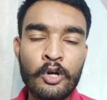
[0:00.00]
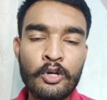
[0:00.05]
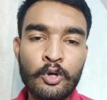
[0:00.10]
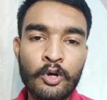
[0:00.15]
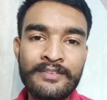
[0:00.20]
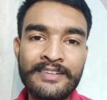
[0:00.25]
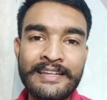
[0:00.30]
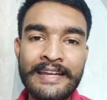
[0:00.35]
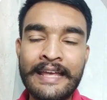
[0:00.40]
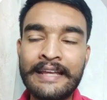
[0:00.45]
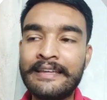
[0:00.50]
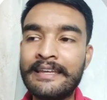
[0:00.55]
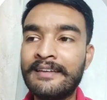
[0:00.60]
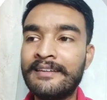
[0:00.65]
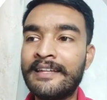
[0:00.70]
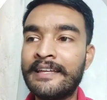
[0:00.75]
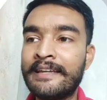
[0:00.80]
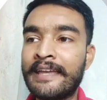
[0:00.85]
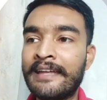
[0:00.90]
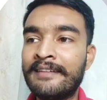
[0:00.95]
कौन कौन सी
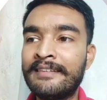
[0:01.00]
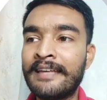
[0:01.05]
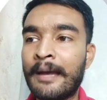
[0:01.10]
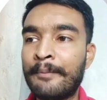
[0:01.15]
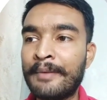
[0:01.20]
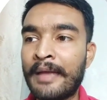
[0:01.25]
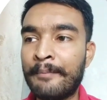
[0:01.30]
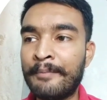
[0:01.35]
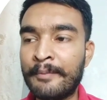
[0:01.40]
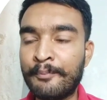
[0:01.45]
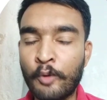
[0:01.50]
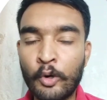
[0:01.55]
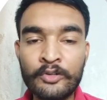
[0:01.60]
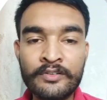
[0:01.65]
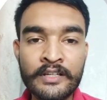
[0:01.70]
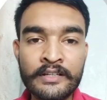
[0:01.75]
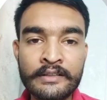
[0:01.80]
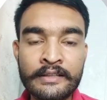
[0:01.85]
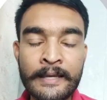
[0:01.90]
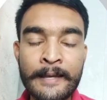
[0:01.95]
रैंकिंग है कैसे आप यहाँ पे
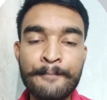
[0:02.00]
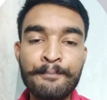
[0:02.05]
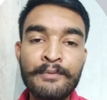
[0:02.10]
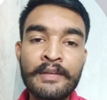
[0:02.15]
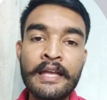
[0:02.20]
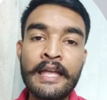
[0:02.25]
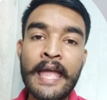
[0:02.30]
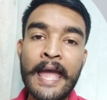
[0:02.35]
पहुंच सकते हैं